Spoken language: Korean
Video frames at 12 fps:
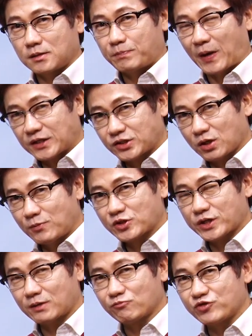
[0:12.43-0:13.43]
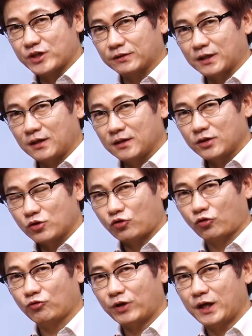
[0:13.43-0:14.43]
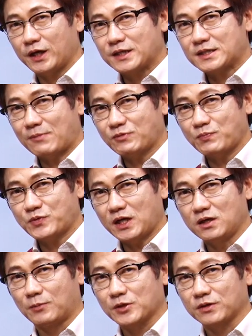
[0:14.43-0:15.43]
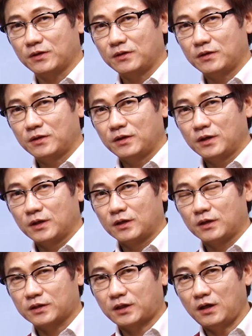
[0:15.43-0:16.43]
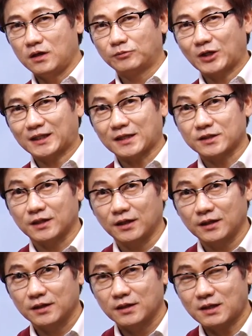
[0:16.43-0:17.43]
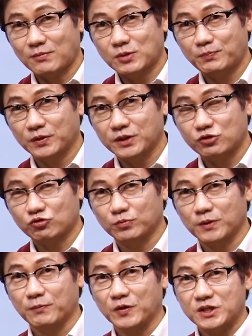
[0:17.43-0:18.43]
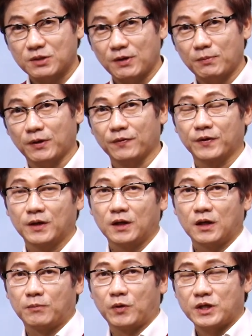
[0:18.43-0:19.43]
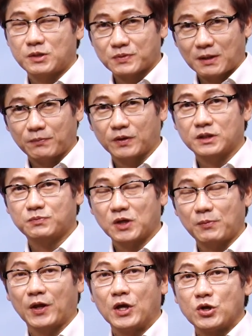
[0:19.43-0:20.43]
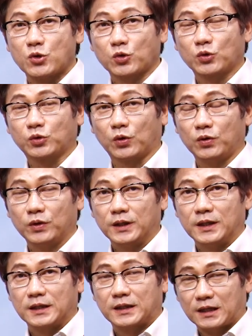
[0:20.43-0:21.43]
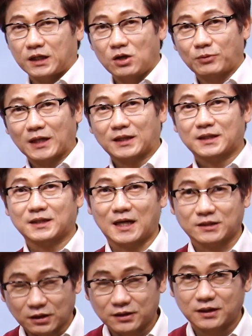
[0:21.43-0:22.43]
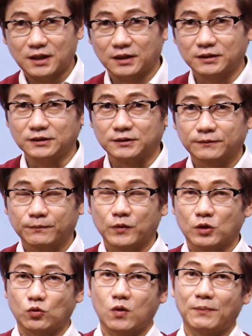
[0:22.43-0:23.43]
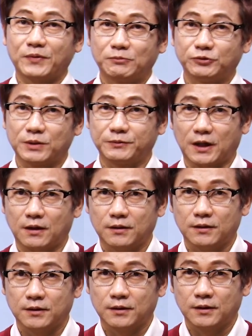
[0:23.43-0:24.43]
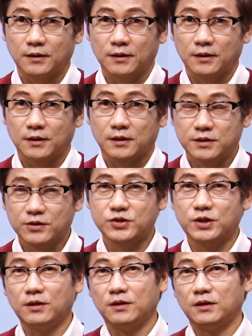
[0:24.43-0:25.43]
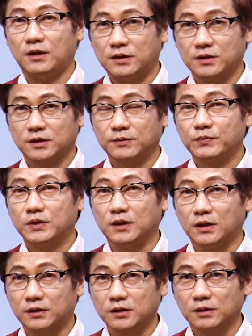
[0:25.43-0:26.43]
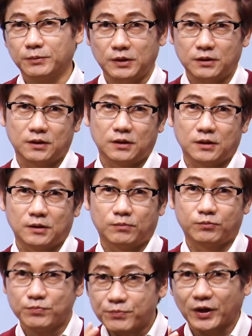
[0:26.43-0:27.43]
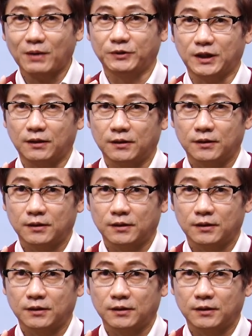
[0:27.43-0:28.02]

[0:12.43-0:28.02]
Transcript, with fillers: 100점을 저지하는 문제거나 수능에 3점짜리를 넘어서 어, 킬러문항 5개, 30번, 29번, 뭐 21번, 뭐 23번, 27번 이 정도 그러니까 킬러문항 5개는 통합된 문제입니다. 그것이 2등급, 1등급을 분별합니다.